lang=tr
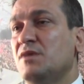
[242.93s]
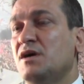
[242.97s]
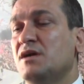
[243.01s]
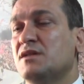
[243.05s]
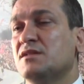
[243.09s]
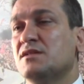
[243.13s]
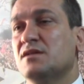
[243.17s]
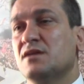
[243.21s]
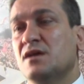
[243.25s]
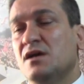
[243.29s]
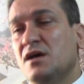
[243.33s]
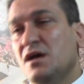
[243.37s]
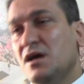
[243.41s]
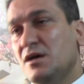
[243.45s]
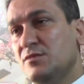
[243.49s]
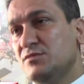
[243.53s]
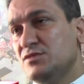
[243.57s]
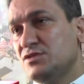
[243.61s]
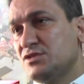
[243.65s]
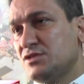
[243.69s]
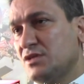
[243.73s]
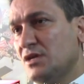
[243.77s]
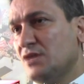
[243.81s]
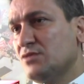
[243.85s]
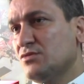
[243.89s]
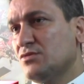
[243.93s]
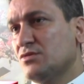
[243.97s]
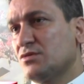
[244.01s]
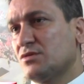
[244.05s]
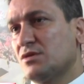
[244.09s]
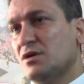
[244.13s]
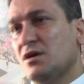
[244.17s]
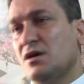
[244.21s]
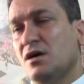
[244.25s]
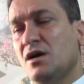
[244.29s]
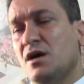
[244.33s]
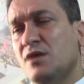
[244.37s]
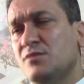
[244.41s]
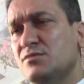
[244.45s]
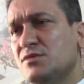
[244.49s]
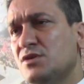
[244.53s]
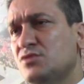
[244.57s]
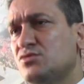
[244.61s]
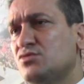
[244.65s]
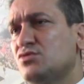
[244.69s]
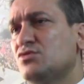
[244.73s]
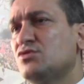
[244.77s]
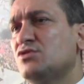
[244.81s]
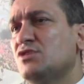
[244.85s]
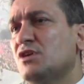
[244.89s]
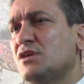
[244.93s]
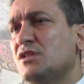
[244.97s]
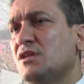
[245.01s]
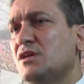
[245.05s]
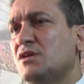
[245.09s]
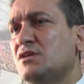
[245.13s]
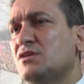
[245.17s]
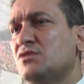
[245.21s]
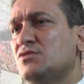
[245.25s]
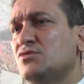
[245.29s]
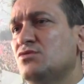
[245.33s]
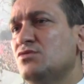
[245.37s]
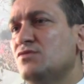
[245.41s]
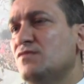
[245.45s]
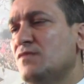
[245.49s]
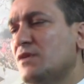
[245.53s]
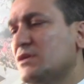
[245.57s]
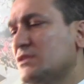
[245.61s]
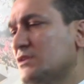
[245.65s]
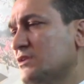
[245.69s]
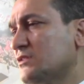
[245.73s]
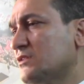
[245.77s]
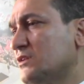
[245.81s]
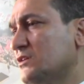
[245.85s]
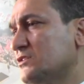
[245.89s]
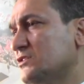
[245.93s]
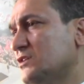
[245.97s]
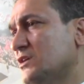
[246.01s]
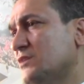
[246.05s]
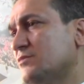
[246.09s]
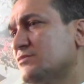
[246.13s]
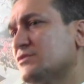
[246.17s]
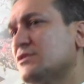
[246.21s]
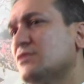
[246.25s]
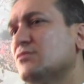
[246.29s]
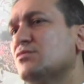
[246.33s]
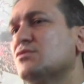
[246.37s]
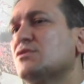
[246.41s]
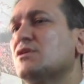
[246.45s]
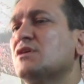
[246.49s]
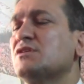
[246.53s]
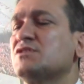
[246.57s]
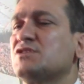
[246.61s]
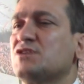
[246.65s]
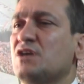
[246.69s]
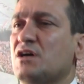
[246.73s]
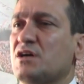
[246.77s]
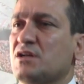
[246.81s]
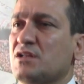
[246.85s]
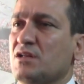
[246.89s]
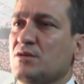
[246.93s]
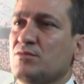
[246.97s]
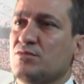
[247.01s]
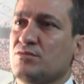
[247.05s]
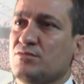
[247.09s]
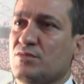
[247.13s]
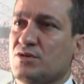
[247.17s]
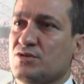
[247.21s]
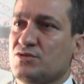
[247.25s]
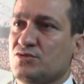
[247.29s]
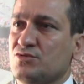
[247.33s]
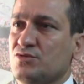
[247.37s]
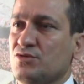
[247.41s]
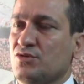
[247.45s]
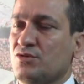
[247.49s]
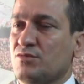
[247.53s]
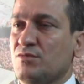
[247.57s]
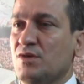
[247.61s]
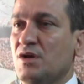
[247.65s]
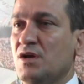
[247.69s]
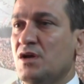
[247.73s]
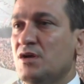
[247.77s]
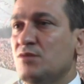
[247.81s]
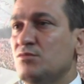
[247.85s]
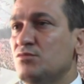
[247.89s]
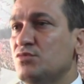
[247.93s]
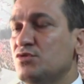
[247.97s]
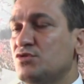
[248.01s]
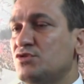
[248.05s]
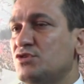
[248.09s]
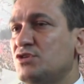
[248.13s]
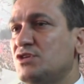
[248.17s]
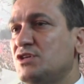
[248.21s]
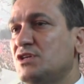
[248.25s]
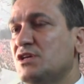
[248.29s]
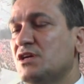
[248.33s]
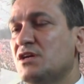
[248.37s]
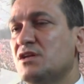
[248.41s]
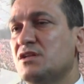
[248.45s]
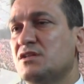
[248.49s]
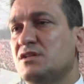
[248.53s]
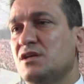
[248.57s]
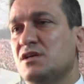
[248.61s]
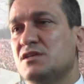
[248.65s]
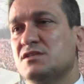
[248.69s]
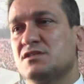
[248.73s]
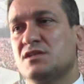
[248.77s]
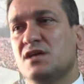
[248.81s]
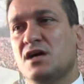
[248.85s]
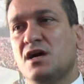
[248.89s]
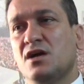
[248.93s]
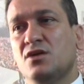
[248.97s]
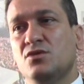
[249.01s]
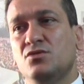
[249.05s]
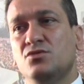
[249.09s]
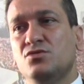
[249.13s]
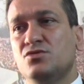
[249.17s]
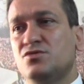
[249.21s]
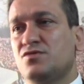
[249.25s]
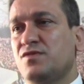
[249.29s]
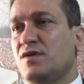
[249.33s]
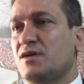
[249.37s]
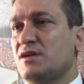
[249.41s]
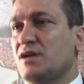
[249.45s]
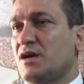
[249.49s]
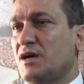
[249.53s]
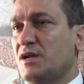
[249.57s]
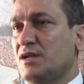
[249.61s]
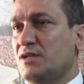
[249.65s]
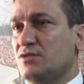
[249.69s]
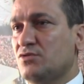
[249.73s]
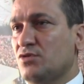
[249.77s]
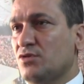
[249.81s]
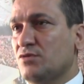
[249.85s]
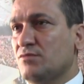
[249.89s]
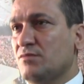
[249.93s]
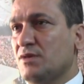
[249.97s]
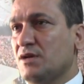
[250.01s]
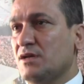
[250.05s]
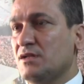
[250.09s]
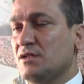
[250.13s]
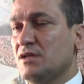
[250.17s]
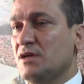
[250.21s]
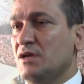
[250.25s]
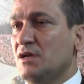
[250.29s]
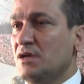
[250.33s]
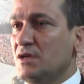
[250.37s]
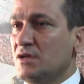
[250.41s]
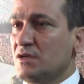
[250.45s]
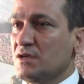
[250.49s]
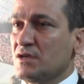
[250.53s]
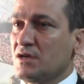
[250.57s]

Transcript: Ben hem İskenderun'a hem de Türkiye'deki tüm vatandaşlarımıza buradan çağrıda bulmak istiyorum. Bu kirli tezgaha lütfen alet olmayın.